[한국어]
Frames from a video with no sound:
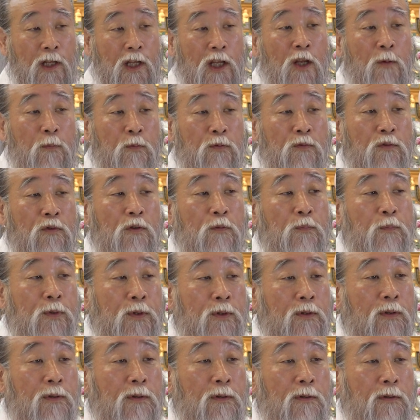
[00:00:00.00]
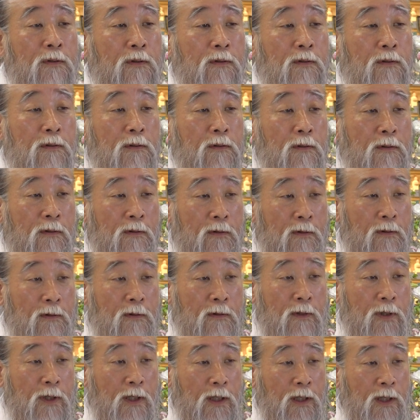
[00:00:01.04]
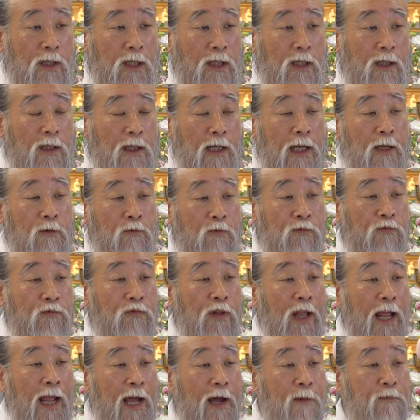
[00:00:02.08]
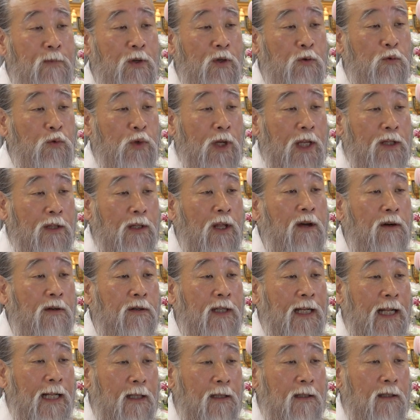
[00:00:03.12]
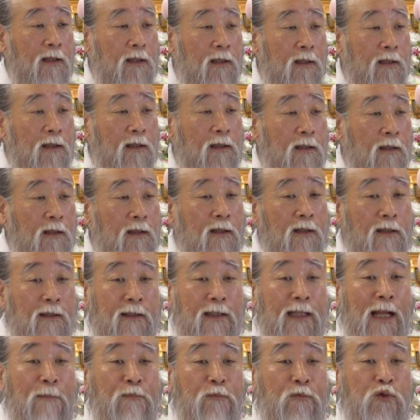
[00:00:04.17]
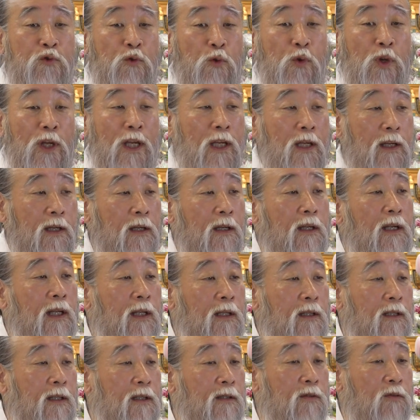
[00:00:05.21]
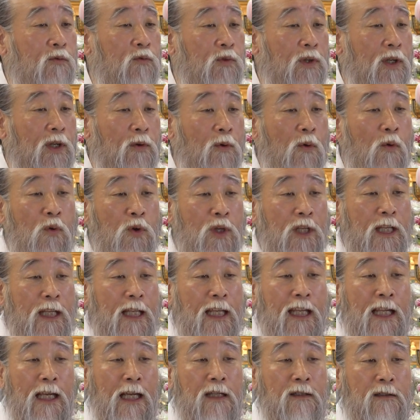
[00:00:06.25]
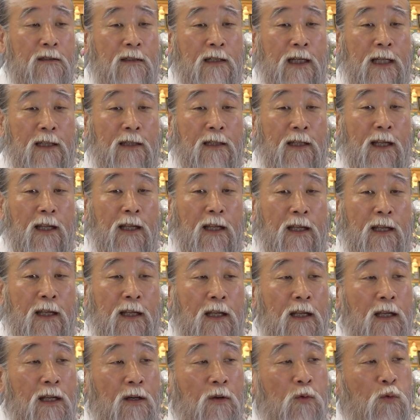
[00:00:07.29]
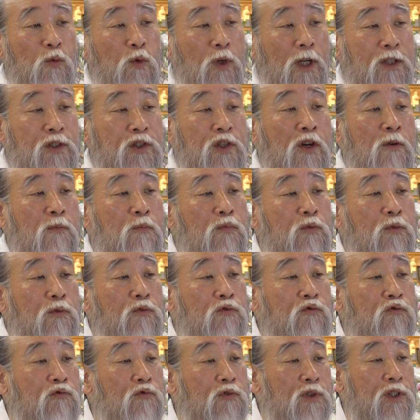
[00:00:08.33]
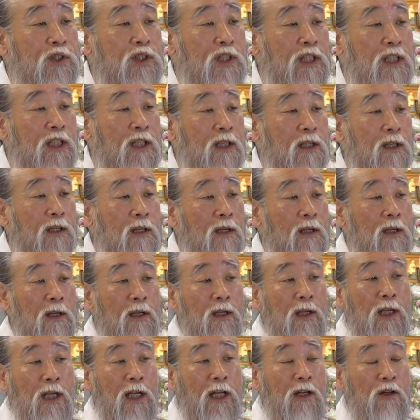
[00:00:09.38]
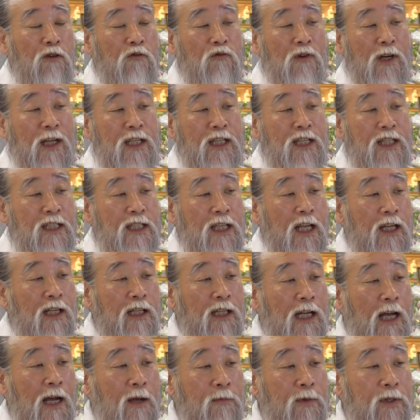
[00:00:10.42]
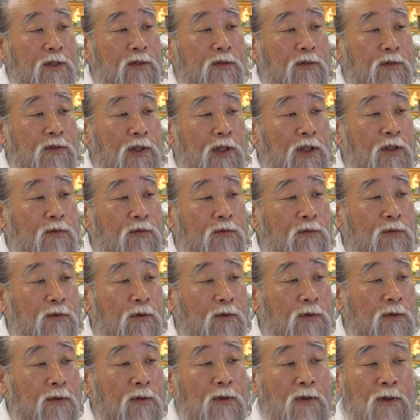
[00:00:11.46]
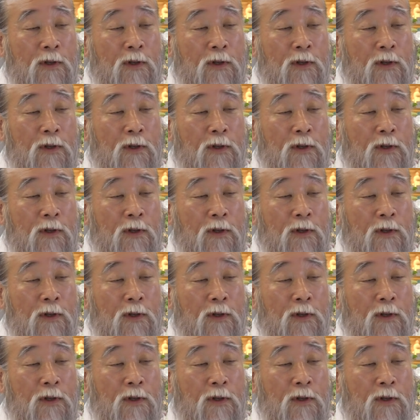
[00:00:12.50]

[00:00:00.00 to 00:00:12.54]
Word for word: 이분들부터 이 해동 대한민국에 태어난 남쪽에 있는 우리 홍익 인간들한테 우리의 성부를 준 것이 인류가 희생을 하면서 이루는